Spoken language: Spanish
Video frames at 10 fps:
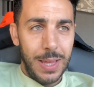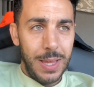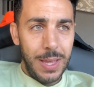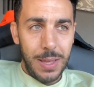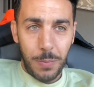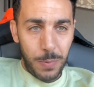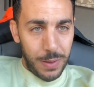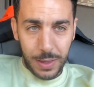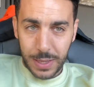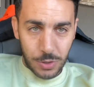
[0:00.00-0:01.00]
y
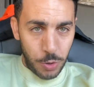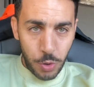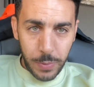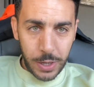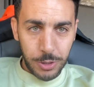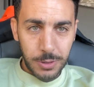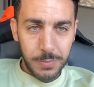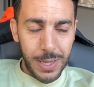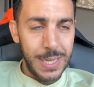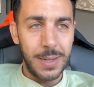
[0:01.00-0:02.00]
que son números,
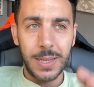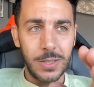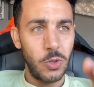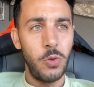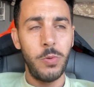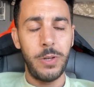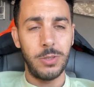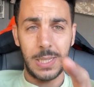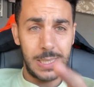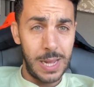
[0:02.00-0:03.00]
vaya, que son
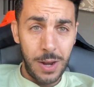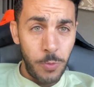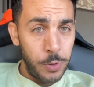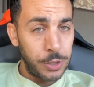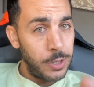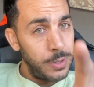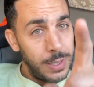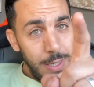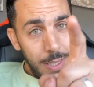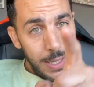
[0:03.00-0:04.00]
números, es darle a un botón
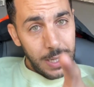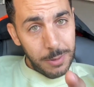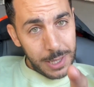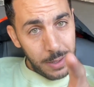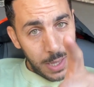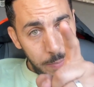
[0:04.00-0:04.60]
y que, que